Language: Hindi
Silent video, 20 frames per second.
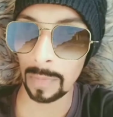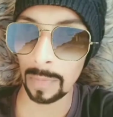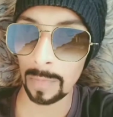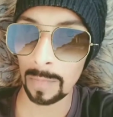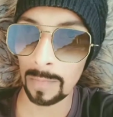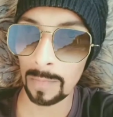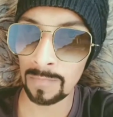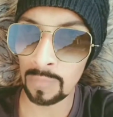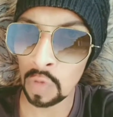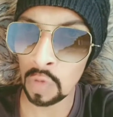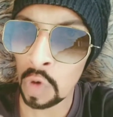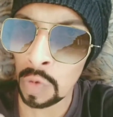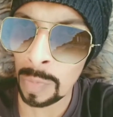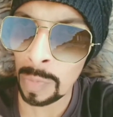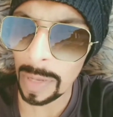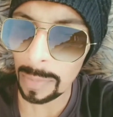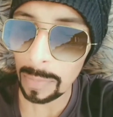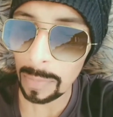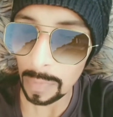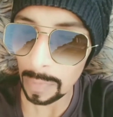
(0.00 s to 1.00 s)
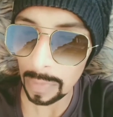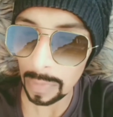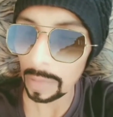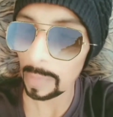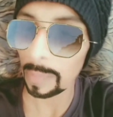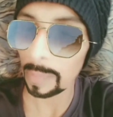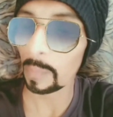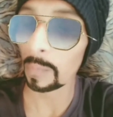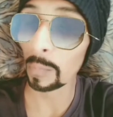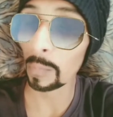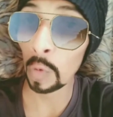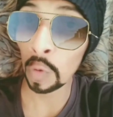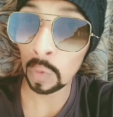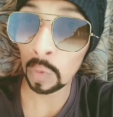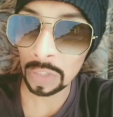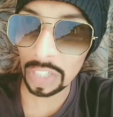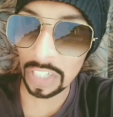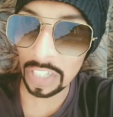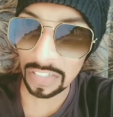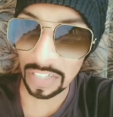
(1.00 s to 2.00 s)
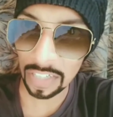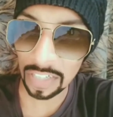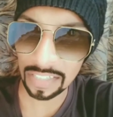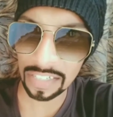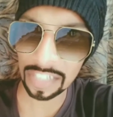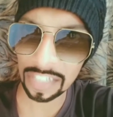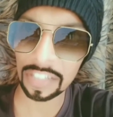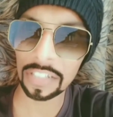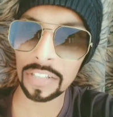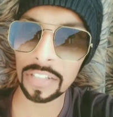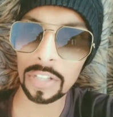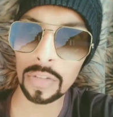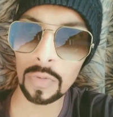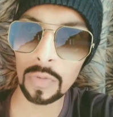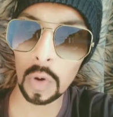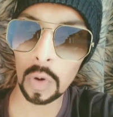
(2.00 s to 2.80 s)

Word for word: मुंह में मुंह से सांस लेती थी वो